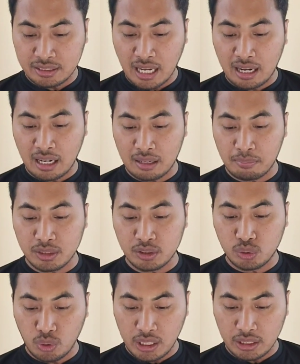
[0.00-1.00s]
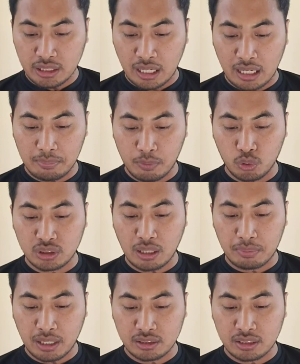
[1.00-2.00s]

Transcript: jangan mencuri, jangan mengucapkan